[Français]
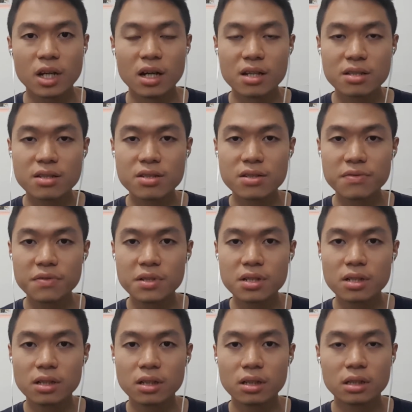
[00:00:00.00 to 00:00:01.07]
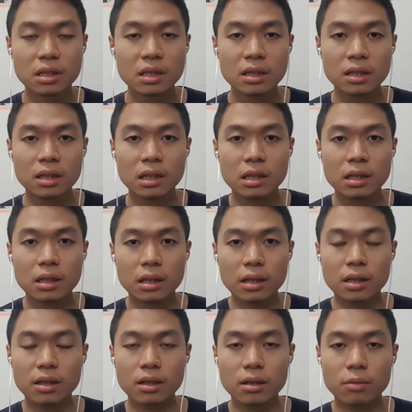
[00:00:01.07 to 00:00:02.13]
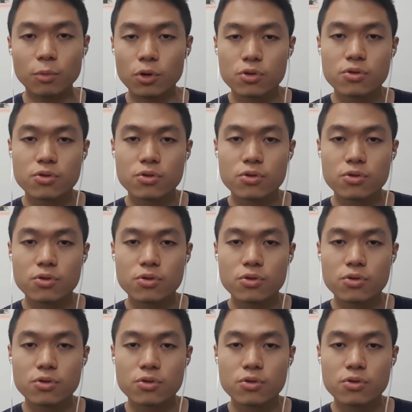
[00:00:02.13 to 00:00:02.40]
assez difficile. Et bon,